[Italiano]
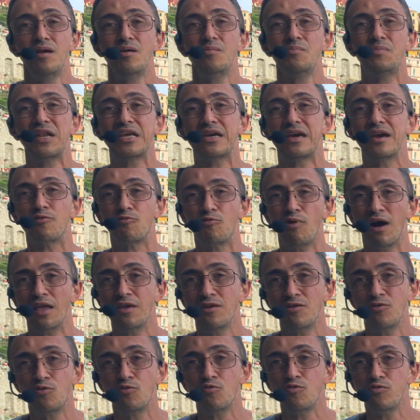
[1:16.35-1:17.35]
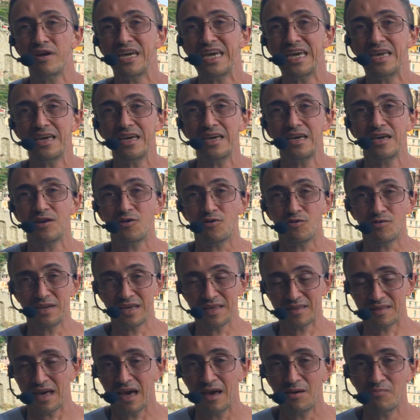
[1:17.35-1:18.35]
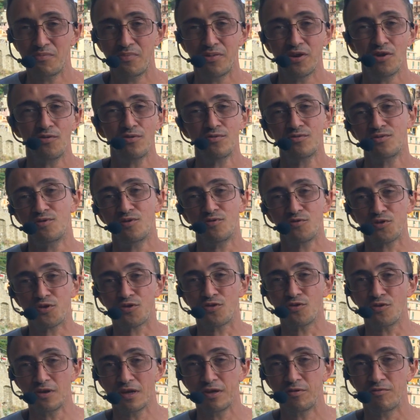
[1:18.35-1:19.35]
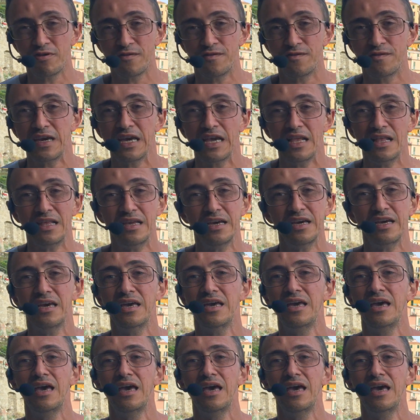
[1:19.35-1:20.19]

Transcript: perché quando guidi con esempio non solo i tuoi figli,